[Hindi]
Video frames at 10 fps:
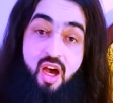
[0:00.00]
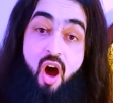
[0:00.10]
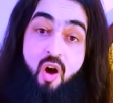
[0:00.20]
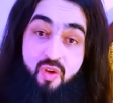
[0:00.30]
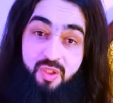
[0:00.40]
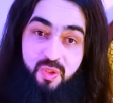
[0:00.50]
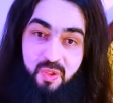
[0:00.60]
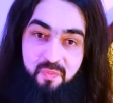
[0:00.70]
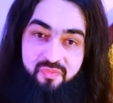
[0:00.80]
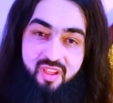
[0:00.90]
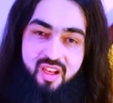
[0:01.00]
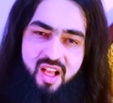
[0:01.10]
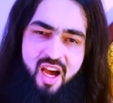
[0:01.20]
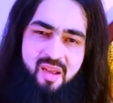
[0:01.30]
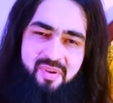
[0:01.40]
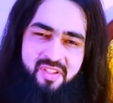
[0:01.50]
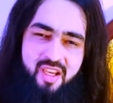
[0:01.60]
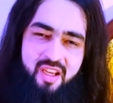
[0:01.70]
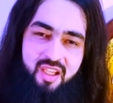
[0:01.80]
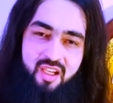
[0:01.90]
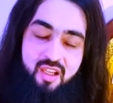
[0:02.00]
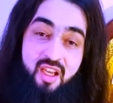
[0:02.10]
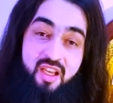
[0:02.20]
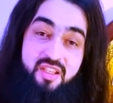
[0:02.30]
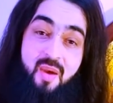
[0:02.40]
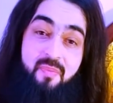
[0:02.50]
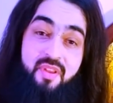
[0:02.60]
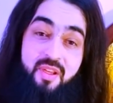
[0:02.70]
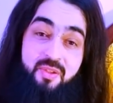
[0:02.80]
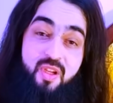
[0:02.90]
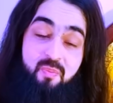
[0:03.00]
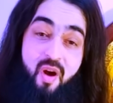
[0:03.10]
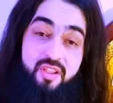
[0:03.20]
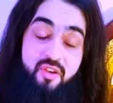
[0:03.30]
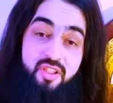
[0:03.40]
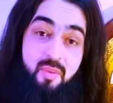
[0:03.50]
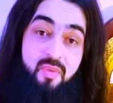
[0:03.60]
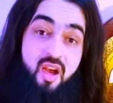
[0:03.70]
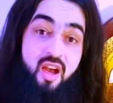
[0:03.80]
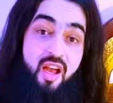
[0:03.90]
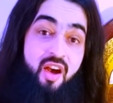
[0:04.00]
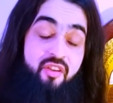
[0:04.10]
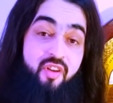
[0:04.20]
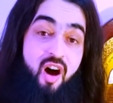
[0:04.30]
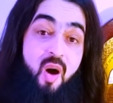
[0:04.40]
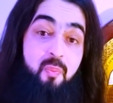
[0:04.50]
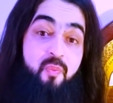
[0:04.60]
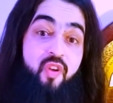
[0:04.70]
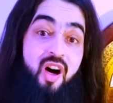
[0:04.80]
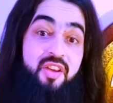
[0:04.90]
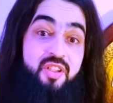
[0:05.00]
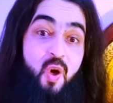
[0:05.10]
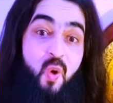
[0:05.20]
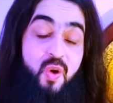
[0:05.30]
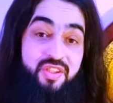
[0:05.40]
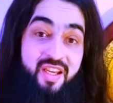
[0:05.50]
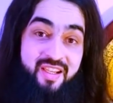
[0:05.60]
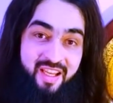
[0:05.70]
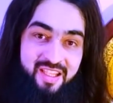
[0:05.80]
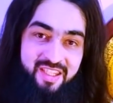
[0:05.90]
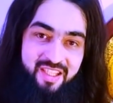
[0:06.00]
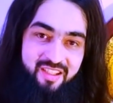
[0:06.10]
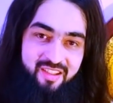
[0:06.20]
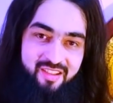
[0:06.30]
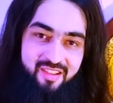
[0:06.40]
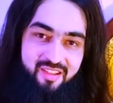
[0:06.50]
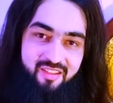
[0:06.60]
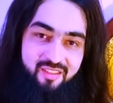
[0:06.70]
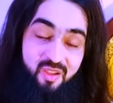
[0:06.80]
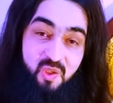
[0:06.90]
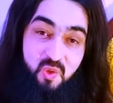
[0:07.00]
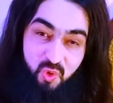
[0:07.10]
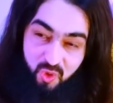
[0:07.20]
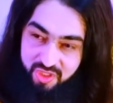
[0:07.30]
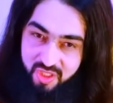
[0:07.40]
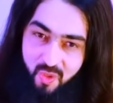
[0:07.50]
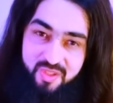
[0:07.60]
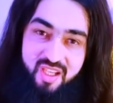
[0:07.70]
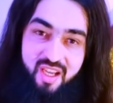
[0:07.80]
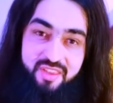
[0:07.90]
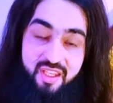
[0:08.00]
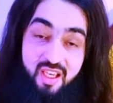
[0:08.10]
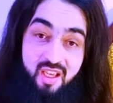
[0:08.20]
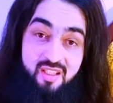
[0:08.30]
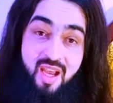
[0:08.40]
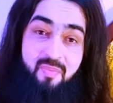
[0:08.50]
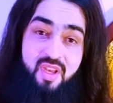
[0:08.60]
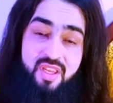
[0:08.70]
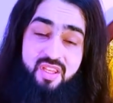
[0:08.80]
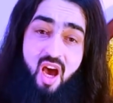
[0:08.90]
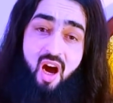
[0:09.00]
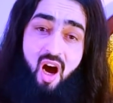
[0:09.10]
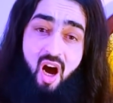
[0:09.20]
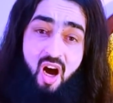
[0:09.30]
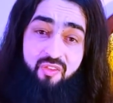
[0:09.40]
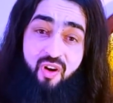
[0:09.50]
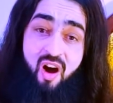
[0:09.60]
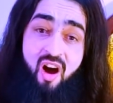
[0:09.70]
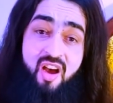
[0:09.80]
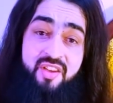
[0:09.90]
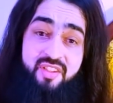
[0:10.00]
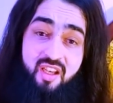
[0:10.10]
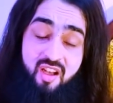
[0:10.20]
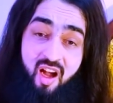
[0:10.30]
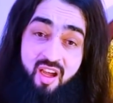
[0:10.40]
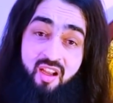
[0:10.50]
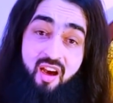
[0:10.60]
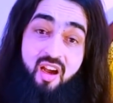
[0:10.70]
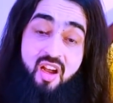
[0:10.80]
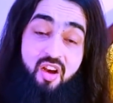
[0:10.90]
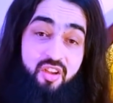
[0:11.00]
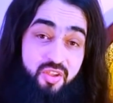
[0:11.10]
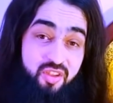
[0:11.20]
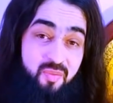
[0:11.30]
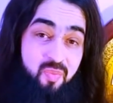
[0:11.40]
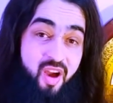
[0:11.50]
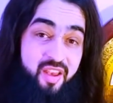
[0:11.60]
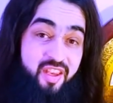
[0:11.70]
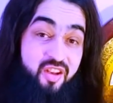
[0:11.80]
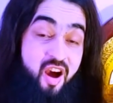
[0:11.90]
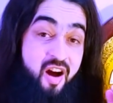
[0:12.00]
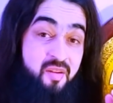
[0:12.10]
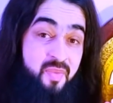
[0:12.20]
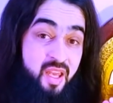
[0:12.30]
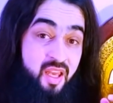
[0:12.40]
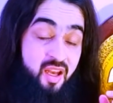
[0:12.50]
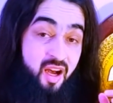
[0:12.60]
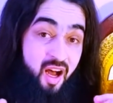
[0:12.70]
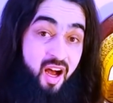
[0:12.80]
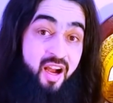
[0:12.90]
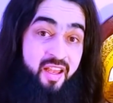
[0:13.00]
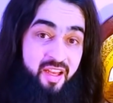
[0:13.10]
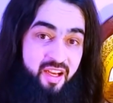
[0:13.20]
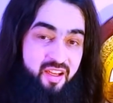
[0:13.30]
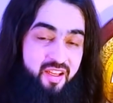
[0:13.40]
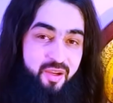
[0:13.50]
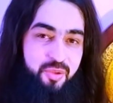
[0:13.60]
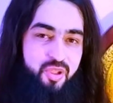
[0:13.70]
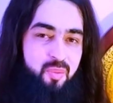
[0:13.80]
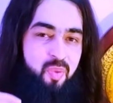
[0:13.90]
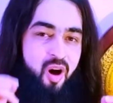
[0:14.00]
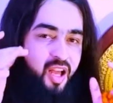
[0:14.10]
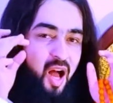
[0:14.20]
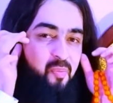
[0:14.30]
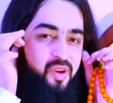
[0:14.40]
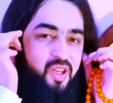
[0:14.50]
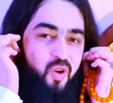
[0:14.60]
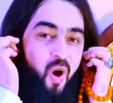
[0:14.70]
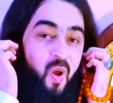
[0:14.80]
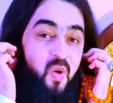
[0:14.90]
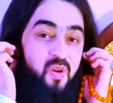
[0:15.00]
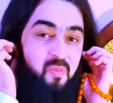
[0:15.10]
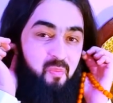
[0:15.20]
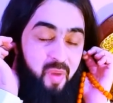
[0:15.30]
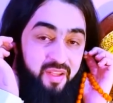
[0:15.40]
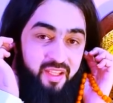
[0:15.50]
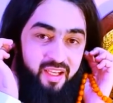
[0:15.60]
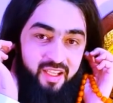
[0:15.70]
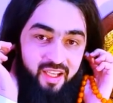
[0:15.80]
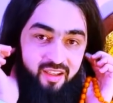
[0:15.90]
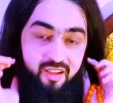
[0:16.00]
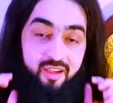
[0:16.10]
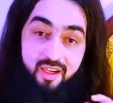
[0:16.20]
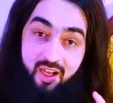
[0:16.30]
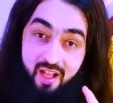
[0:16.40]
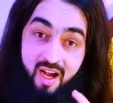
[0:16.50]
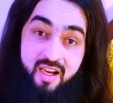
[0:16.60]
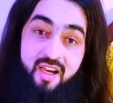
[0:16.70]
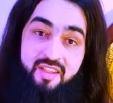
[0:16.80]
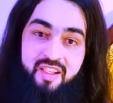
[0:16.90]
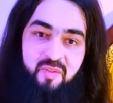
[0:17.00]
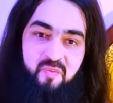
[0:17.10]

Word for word: औरतों गाना बजाना था जब रसूल पाक वहाँ वहाँ से गुजर रहे थे दूर से गुजर रहे थे जब यह आवाज़ गाना रसूल पाक के खान में आ गया रसूल पाक अपने खानों को बंद कर लिया गाना था